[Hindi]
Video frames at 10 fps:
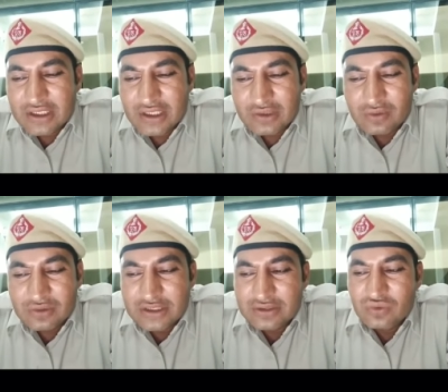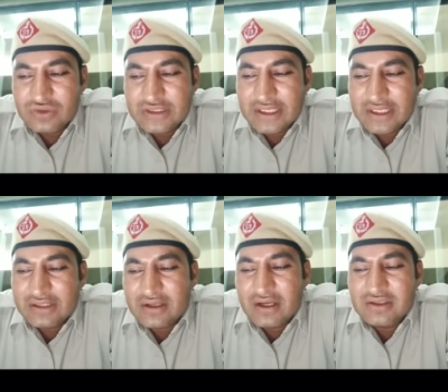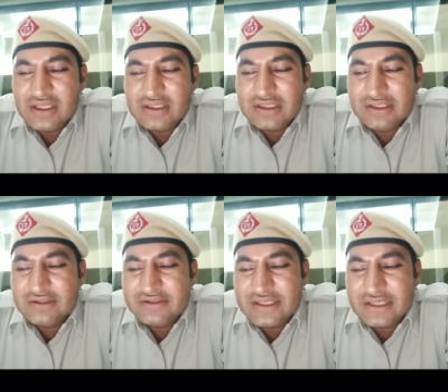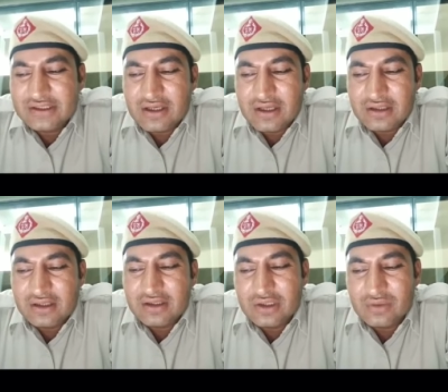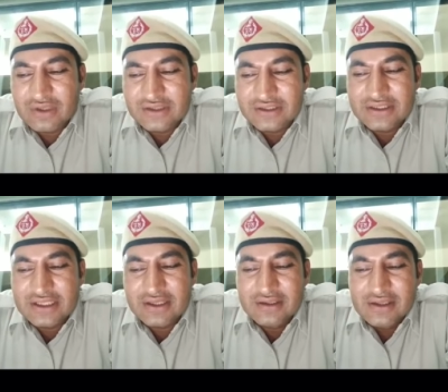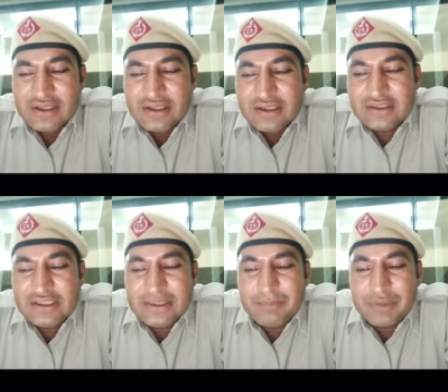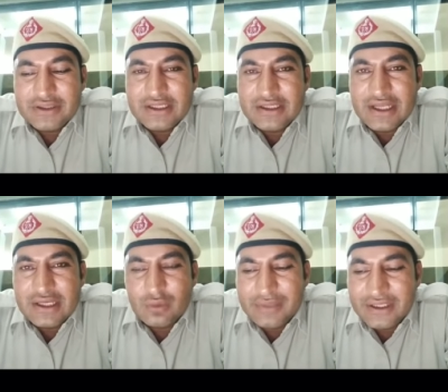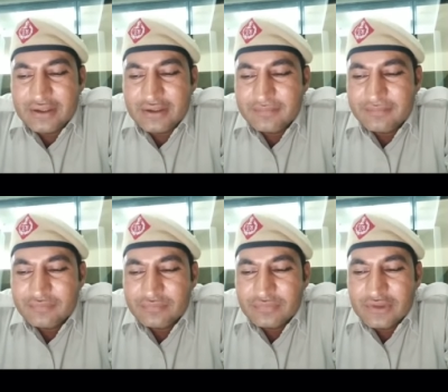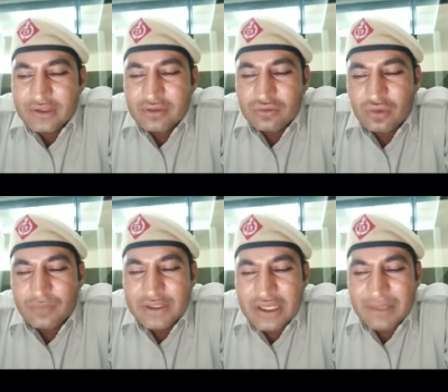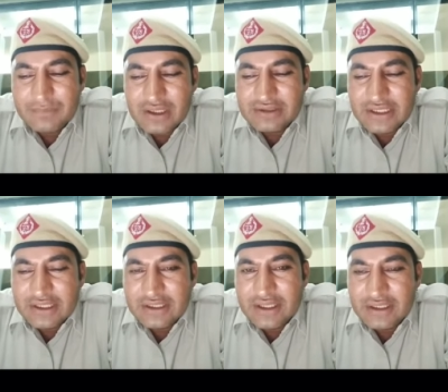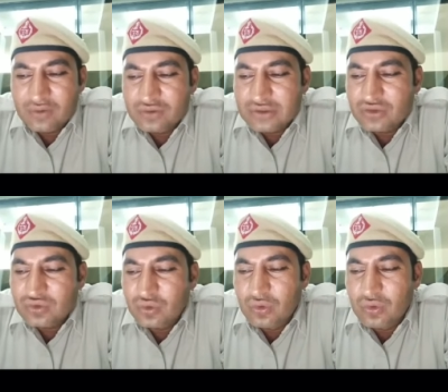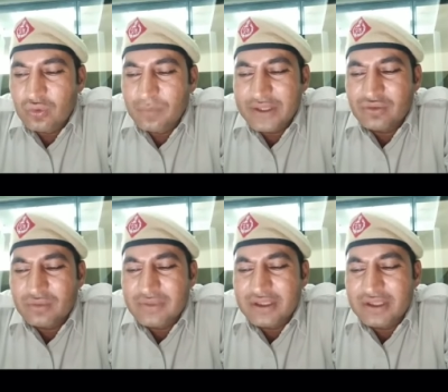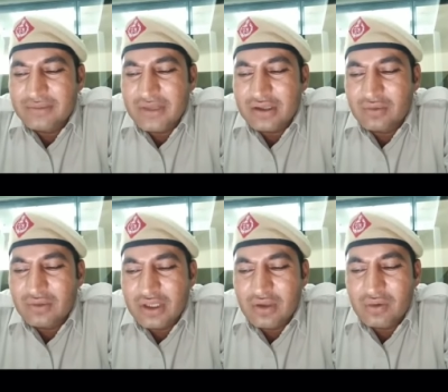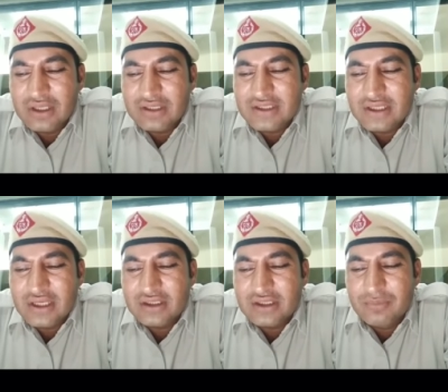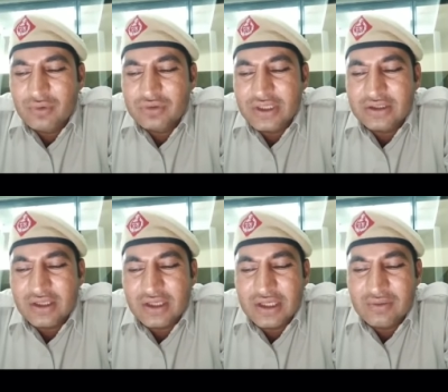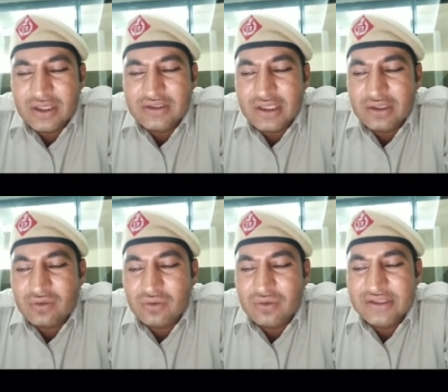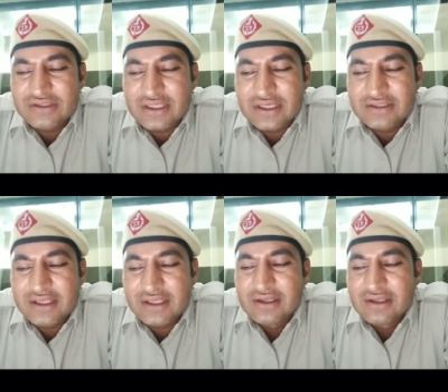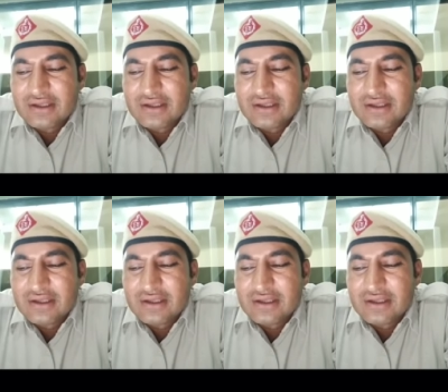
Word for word: चालान होता है तो उसके कागजात चेक करा कर रद्द करवा सकते हैं इसलिए प्रत्येक डॉक्यूमेंट जो भी आप कागज लेके जाएंगे उसका सौ रुपये जुर्माना जमा करवाना होगा चालान का भुगतान करने वाले चालकों को इस तरह से